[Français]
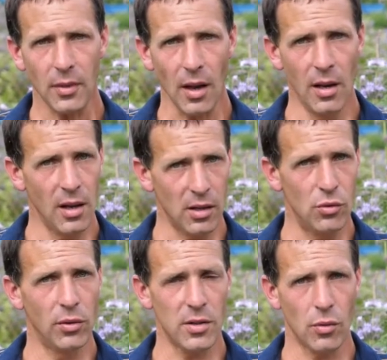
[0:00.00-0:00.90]
Et les
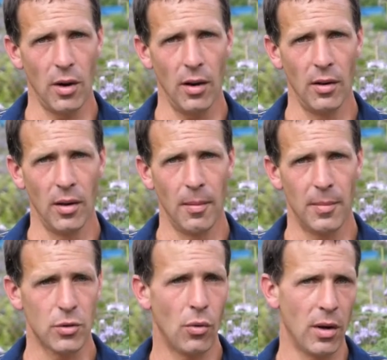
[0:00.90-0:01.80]
résultats sont là
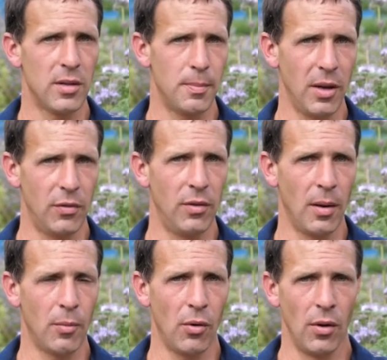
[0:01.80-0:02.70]
parce qu'on respecte
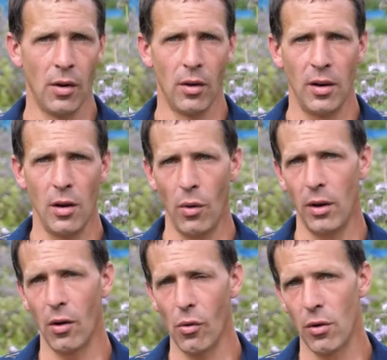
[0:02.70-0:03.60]
finalement les lois de
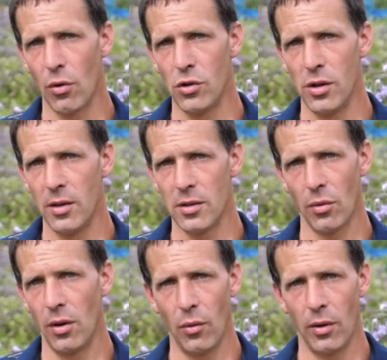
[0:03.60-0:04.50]
l'agroécologie qui sont
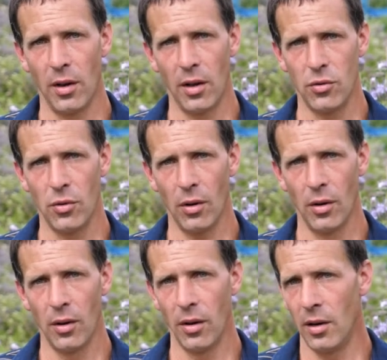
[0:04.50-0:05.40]
les lois de la nature
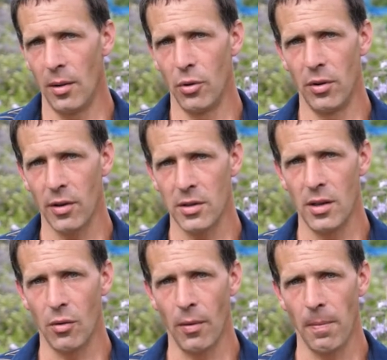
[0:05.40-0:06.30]
et de la
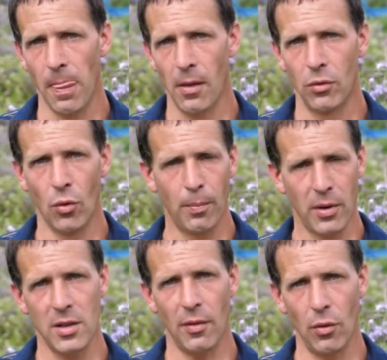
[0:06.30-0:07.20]
biodiversité. Quoi. Donc
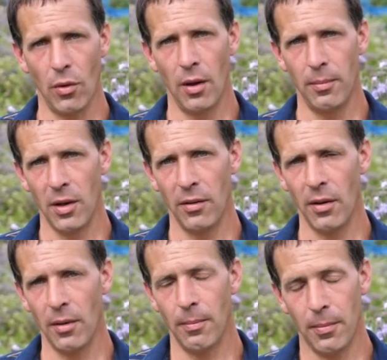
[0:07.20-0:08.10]
préserver
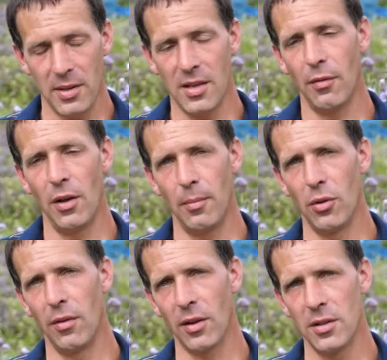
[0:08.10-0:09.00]
la
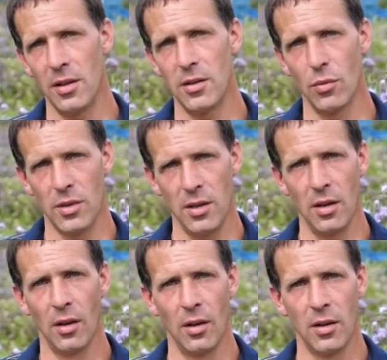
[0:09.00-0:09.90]
biodiversité, c'est aussi
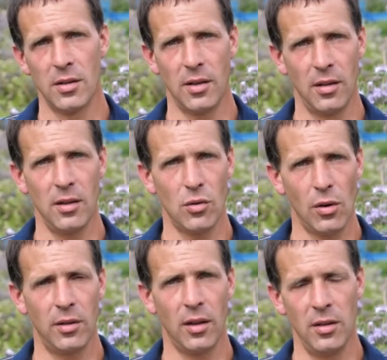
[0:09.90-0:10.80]
céder sur
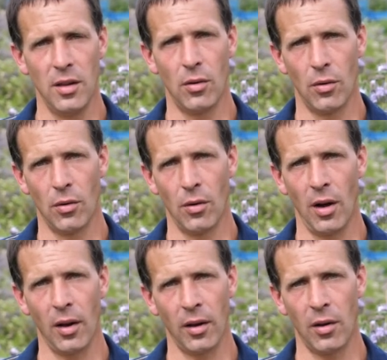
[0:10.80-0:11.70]
les techniques
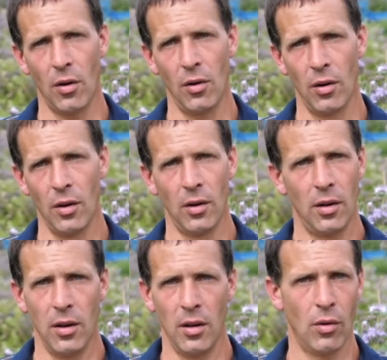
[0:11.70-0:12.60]
agricoles
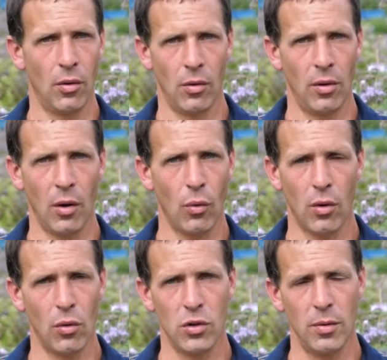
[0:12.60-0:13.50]
et euh,
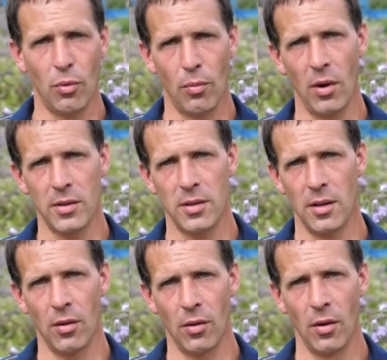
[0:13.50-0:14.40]
l'agroécologie, pour moi,
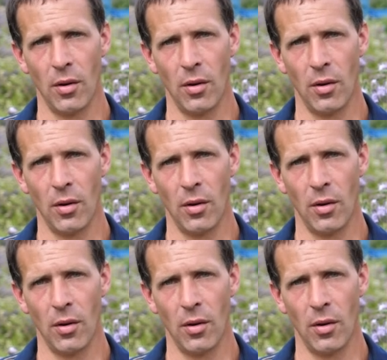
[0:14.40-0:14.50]
euh,